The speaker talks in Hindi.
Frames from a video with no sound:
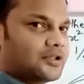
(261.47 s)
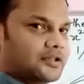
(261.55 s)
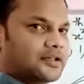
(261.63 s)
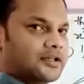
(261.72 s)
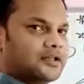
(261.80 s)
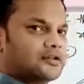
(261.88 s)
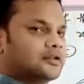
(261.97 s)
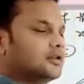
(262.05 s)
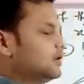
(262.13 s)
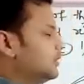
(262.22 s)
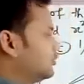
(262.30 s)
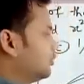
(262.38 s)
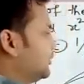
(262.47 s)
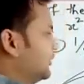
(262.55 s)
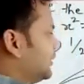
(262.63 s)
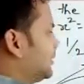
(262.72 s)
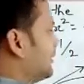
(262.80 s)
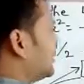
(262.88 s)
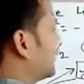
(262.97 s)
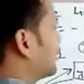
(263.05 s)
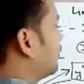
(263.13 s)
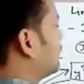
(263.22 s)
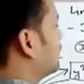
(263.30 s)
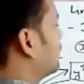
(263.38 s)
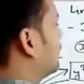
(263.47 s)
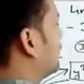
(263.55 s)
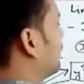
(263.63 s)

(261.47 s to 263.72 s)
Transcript: है ना तो मैं लिख के बता रहा हूँ